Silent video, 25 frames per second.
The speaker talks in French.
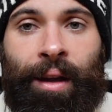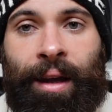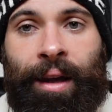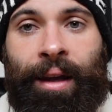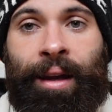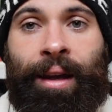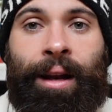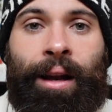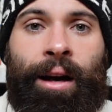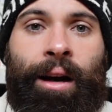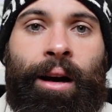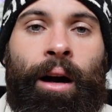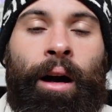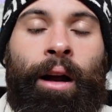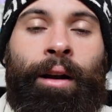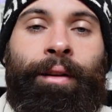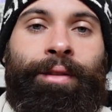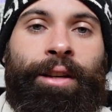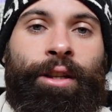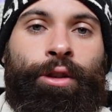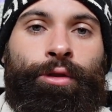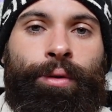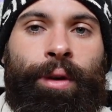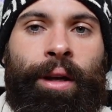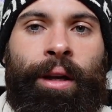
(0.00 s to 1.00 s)
et là elle
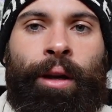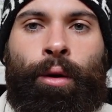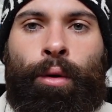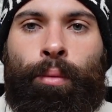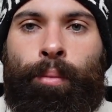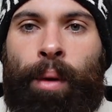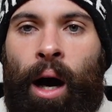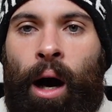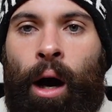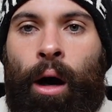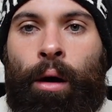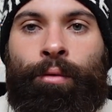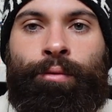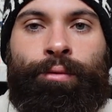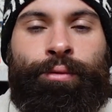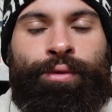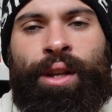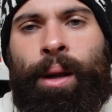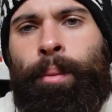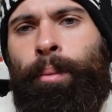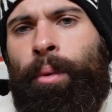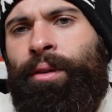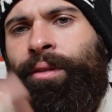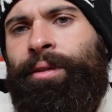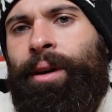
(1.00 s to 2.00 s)
va jouer, euh, bah,
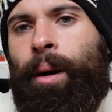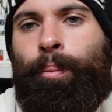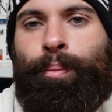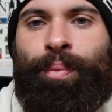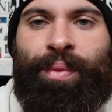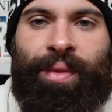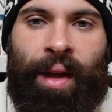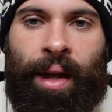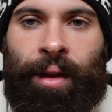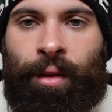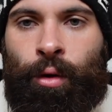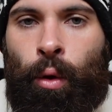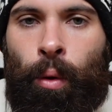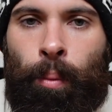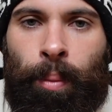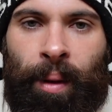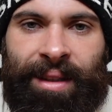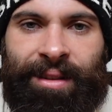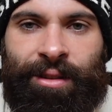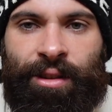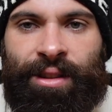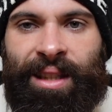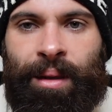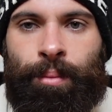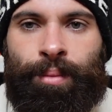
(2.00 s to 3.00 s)
finalement elle va peut-être
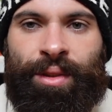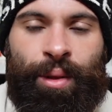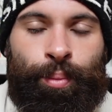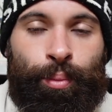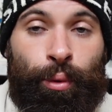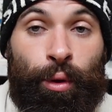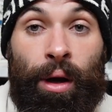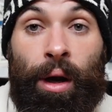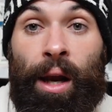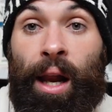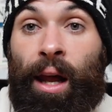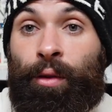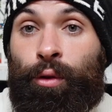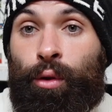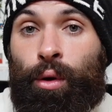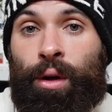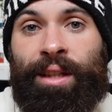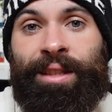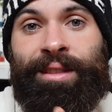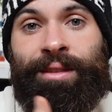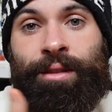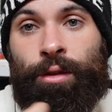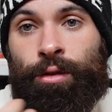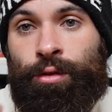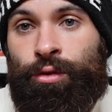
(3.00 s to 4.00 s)
représenter un petit peu
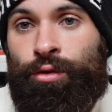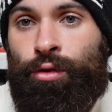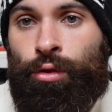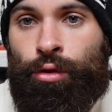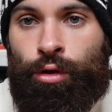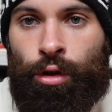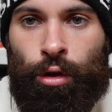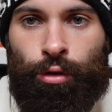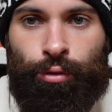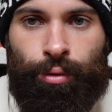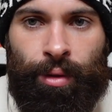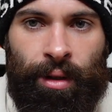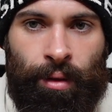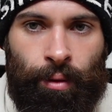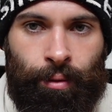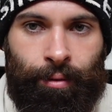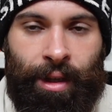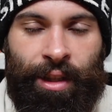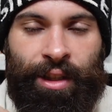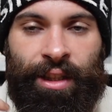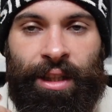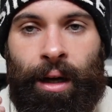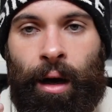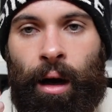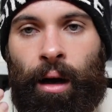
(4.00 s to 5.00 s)
l'adolescence d'aujourd'hui, on
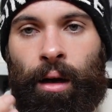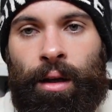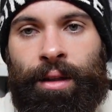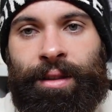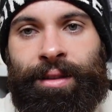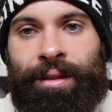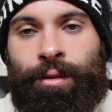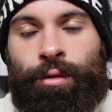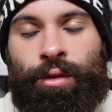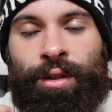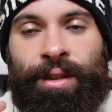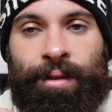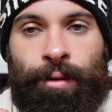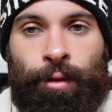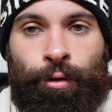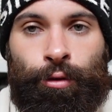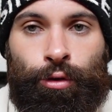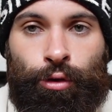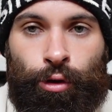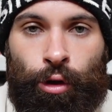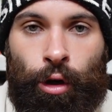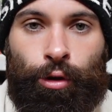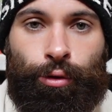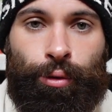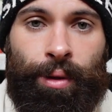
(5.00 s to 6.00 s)
va dire, hein, les adolescents
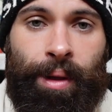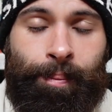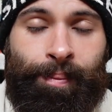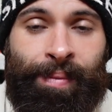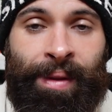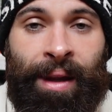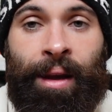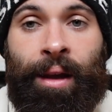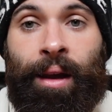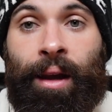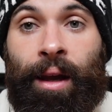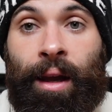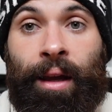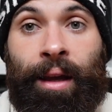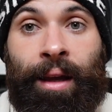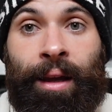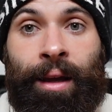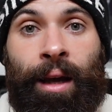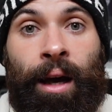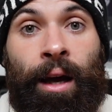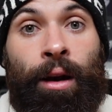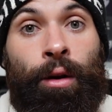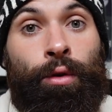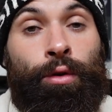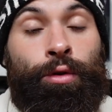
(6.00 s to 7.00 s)
d'aujourd'hui, et
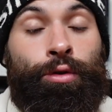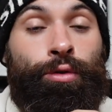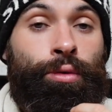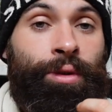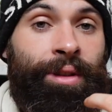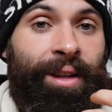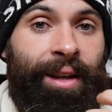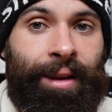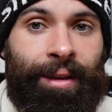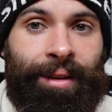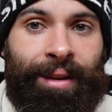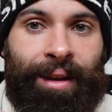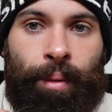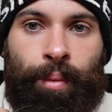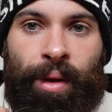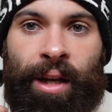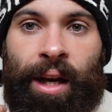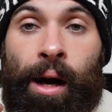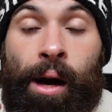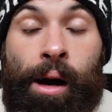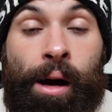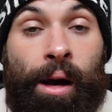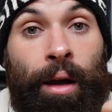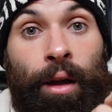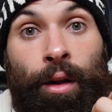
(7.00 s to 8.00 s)
elle le joue très très
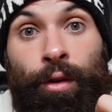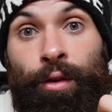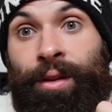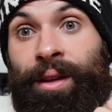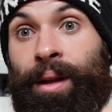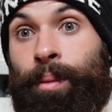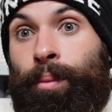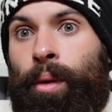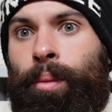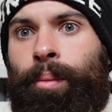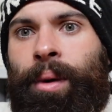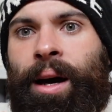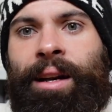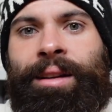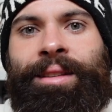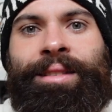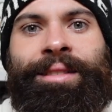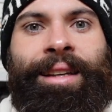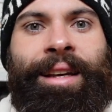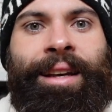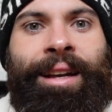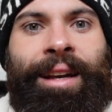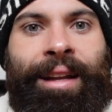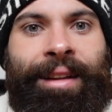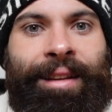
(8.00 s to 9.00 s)
bien, notamment bah, elle
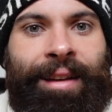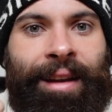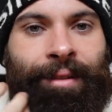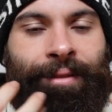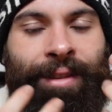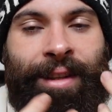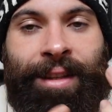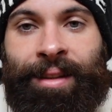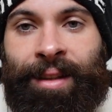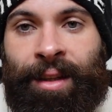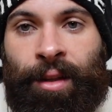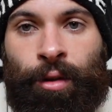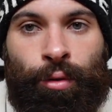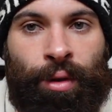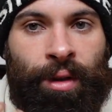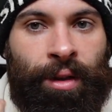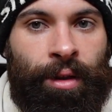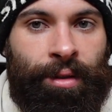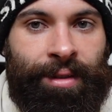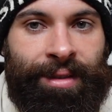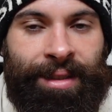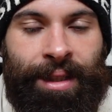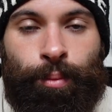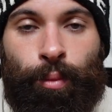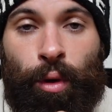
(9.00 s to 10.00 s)
sait que la Terre va être détruite
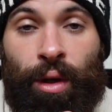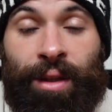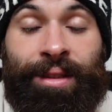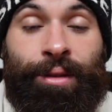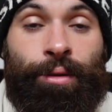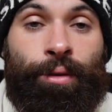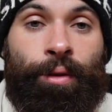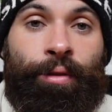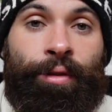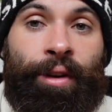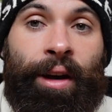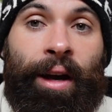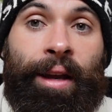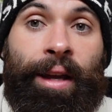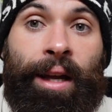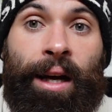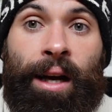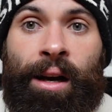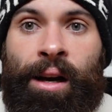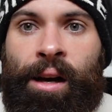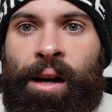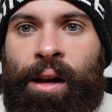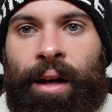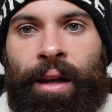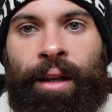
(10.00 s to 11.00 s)
dans six mois si on ne fait
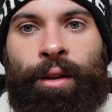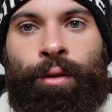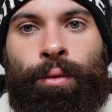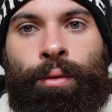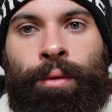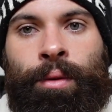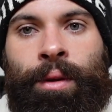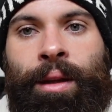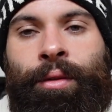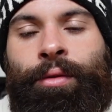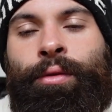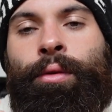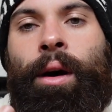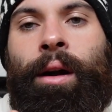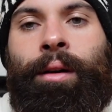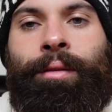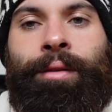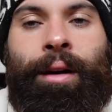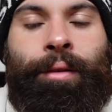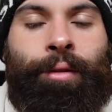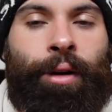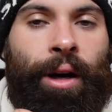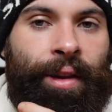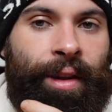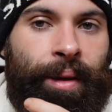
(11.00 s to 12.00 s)
rien, donc des fois elle
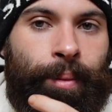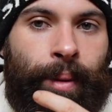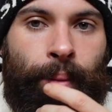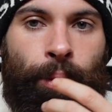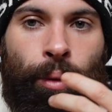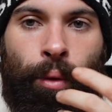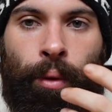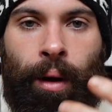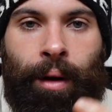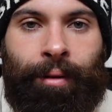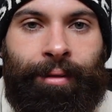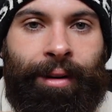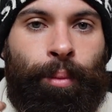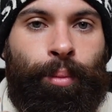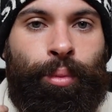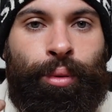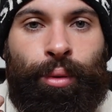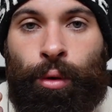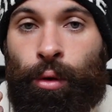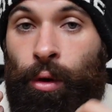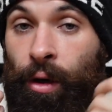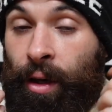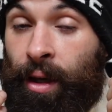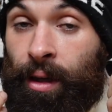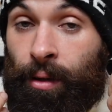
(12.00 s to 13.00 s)
va avoir des moments où elle va
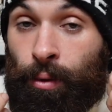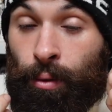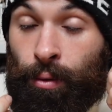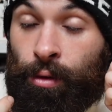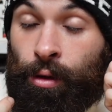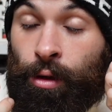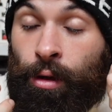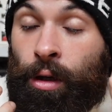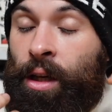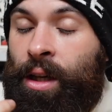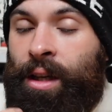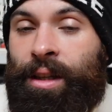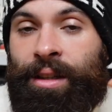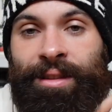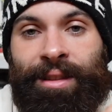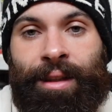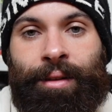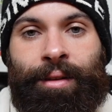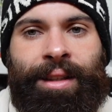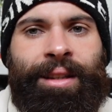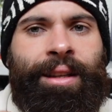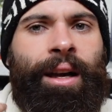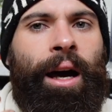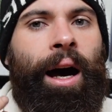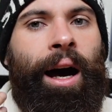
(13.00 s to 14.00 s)
pleurer, donc ça
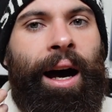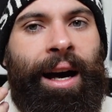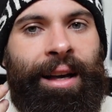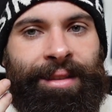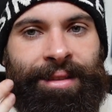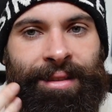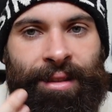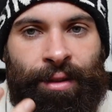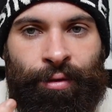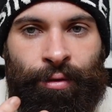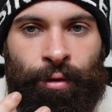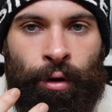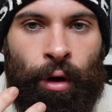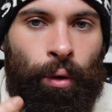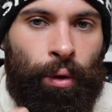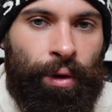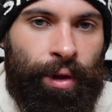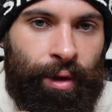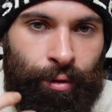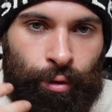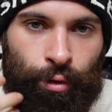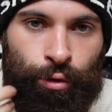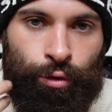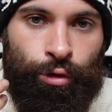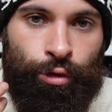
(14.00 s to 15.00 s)
va être assez fort au
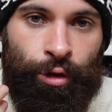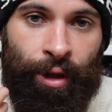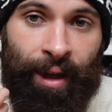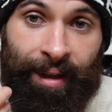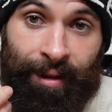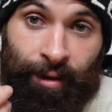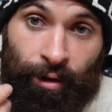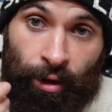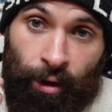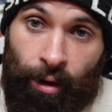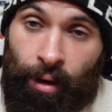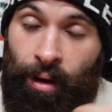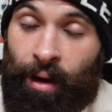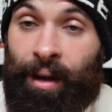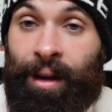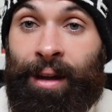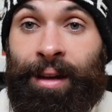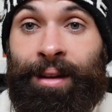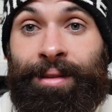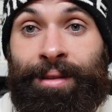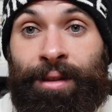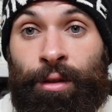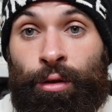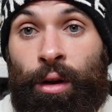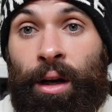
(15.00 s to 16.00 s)
niveau du jeu d'acteur,
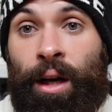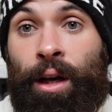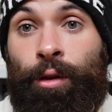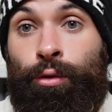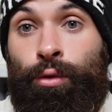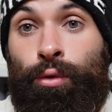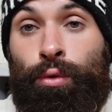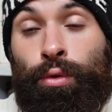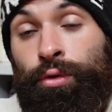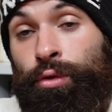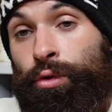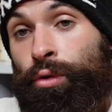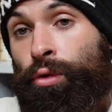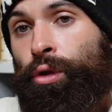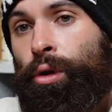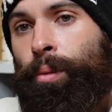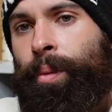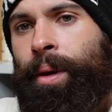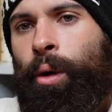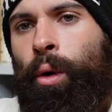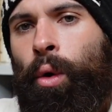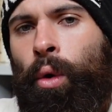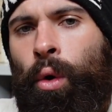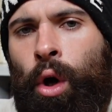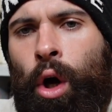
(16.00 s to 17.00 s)
et ces deux-là du coup sont
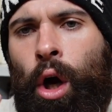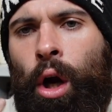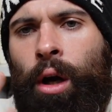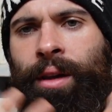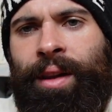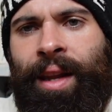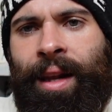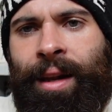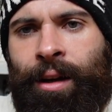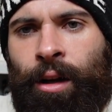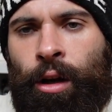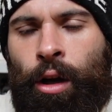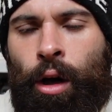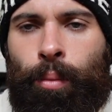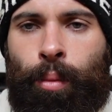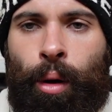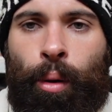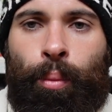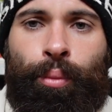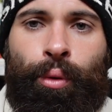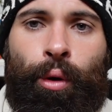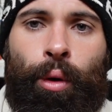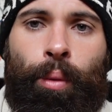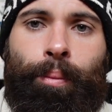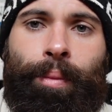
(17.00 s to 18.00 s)
nommés au Golden
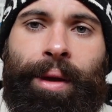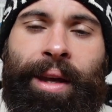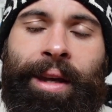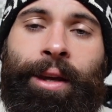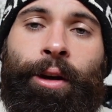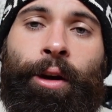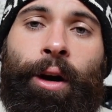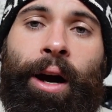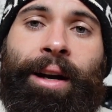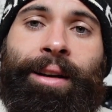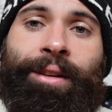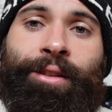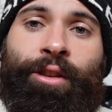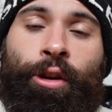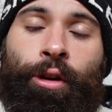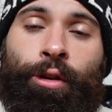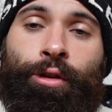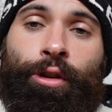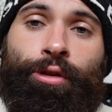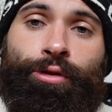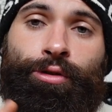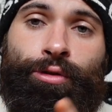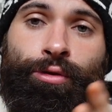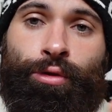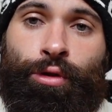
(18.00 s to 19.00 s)
Globe pour meilleur acteur
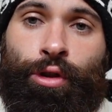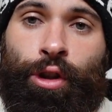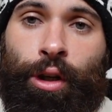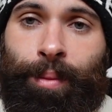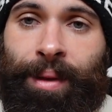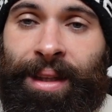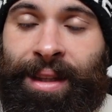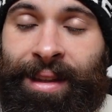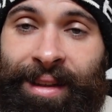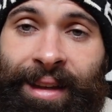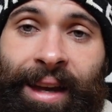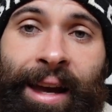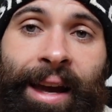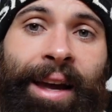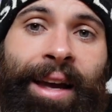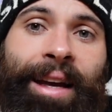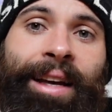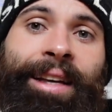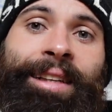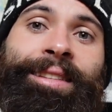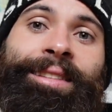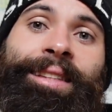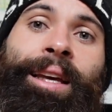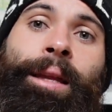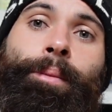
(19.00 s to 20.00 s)
dans une comédie,
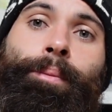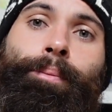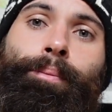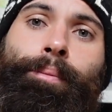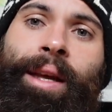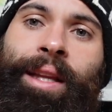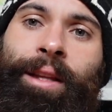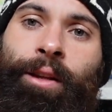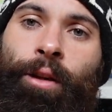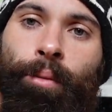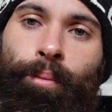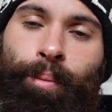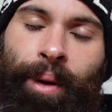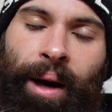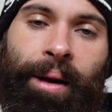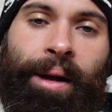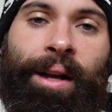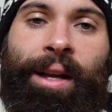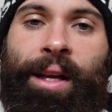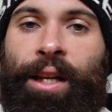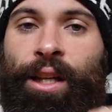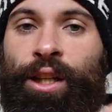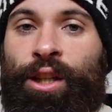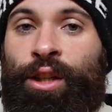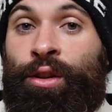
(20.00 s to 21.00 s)
et ça ne m'étonne pas.
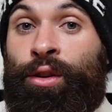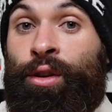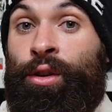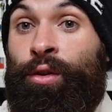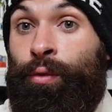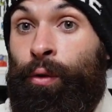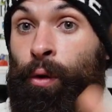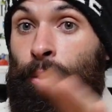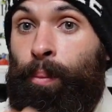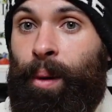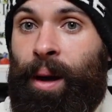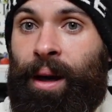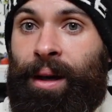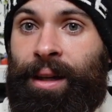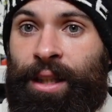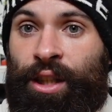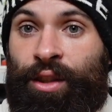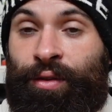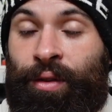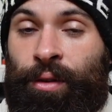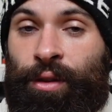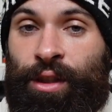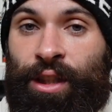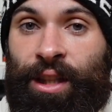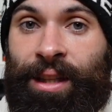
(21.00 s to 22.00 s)
Je veux parler, je
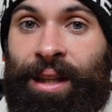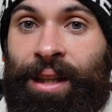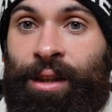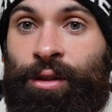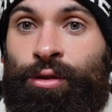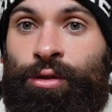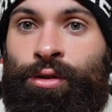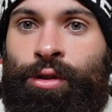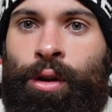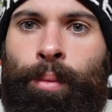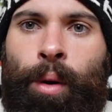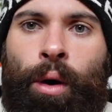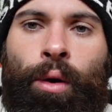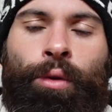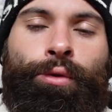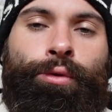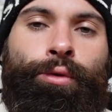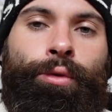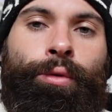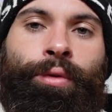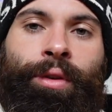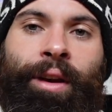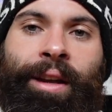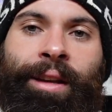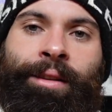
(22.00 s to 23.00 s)
vais enchaîner justement
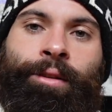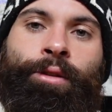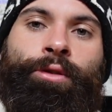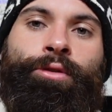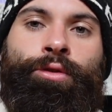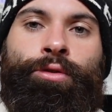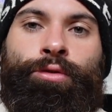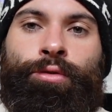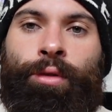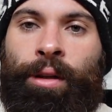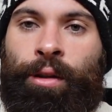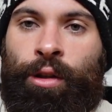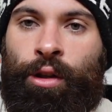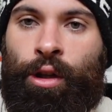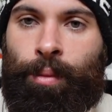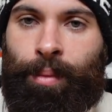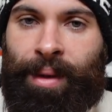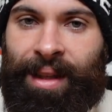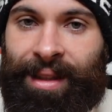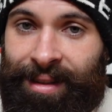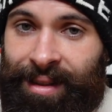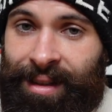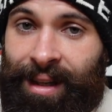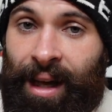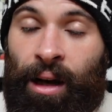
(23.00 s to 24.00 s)
du fait que ce soit une
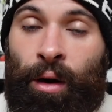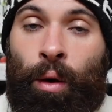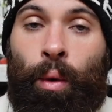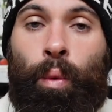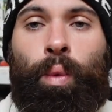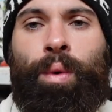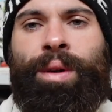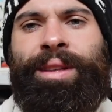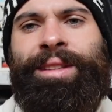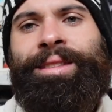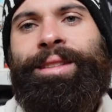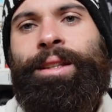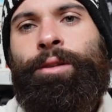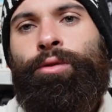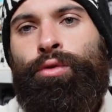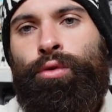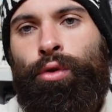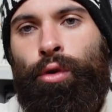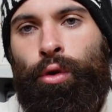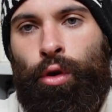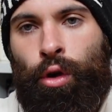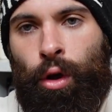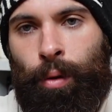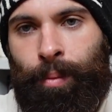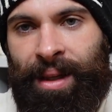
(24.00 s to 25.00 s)
comédie, alors oui c'est
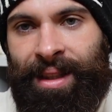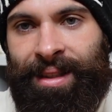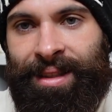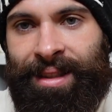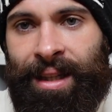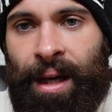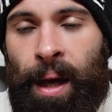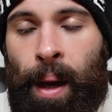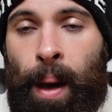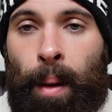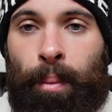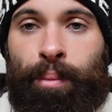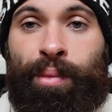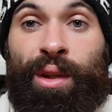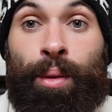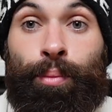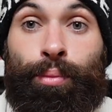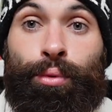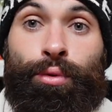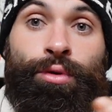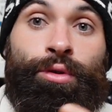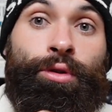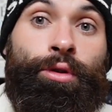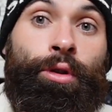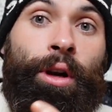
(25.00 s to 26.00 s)
une comédie, bien
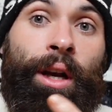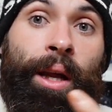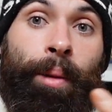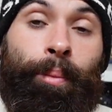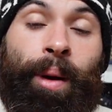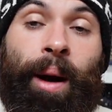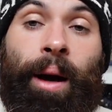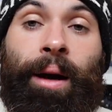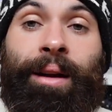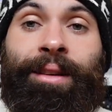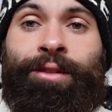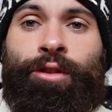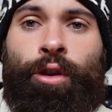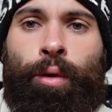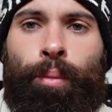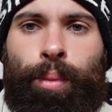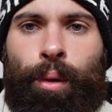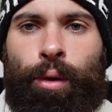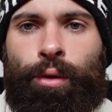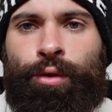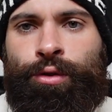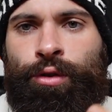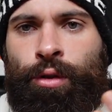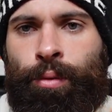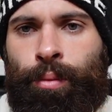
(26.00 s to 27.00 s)
plus que l'est par
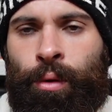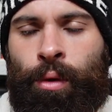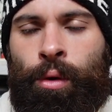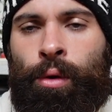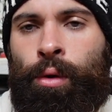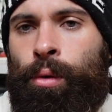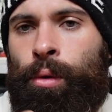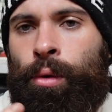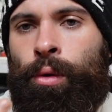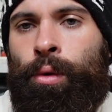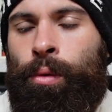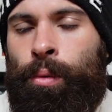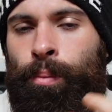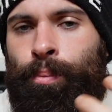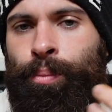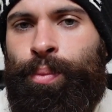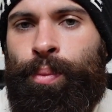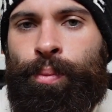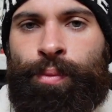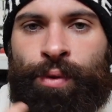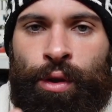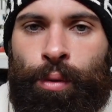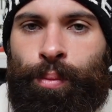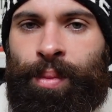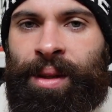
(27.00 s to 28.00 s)
exemple The, le,
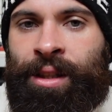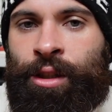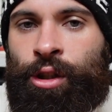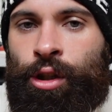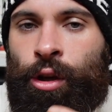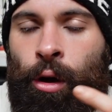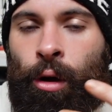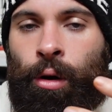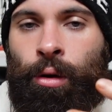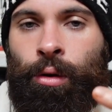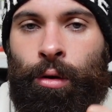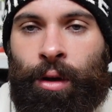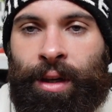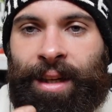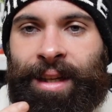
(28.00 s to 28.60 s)
The Big shirt le